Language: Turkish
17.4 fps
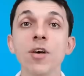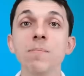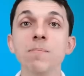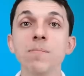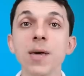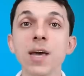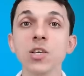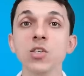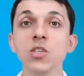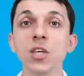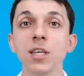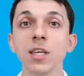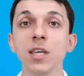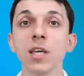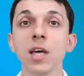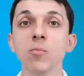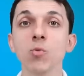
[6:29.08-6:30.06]
Ve 5
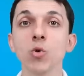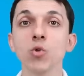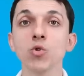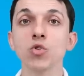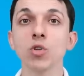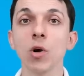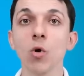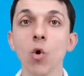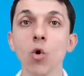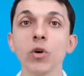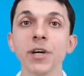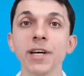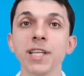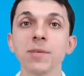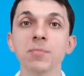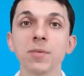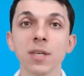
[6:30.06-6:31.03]
dakika boyunca o
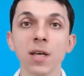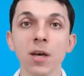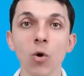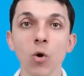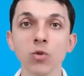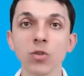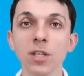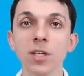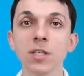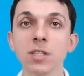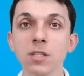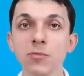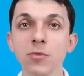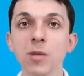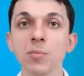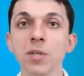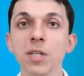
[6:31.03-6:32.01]
klipte, o
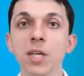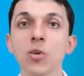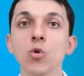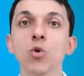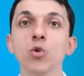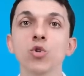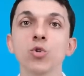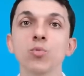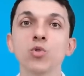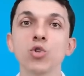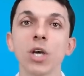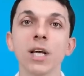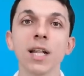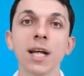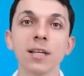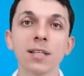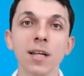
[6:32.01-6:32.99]
tanıtım filminde gördüğümüz
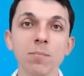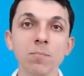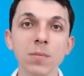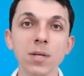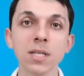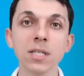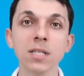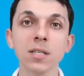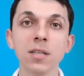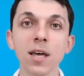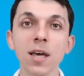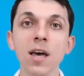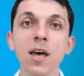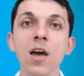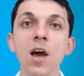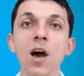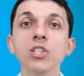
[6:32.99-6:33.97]
şeylerden birisi
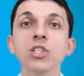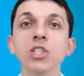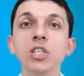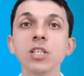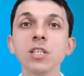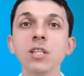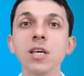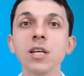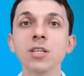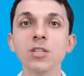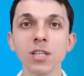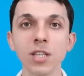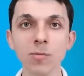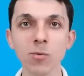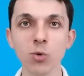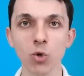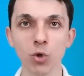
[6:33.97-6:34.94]
de aşırı
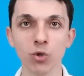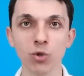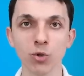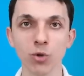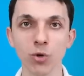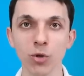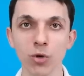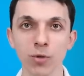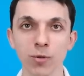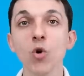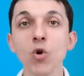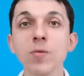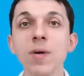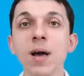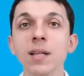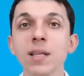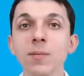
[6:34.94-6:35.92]
derecede bir coşku.
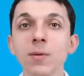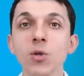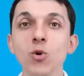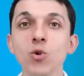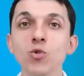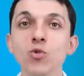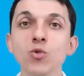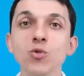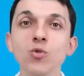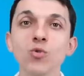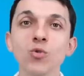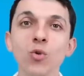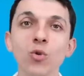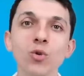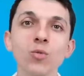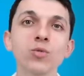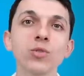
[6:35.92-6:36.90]
Normalde biliyorsunuz
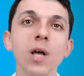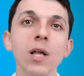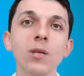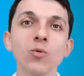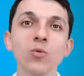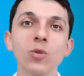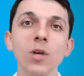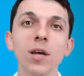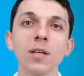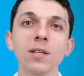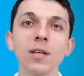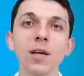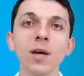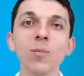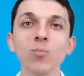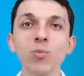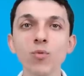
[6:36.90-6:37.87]
kurumsal
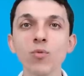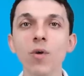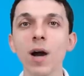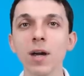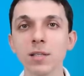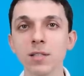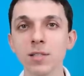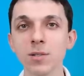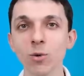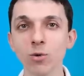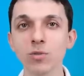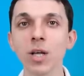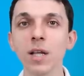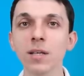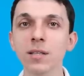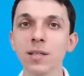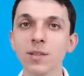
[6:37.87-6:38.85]
dünyada bu vardır.
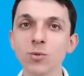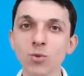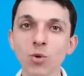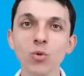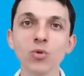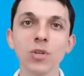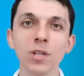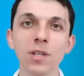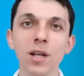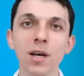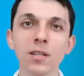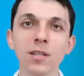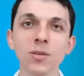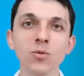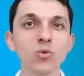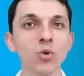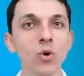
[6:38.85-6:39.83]
Özellikle son
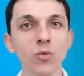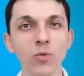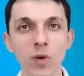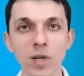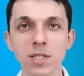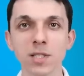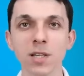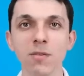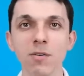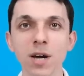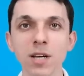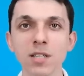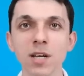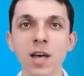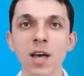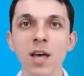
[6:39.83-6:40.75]
yıllarda çok fazla var.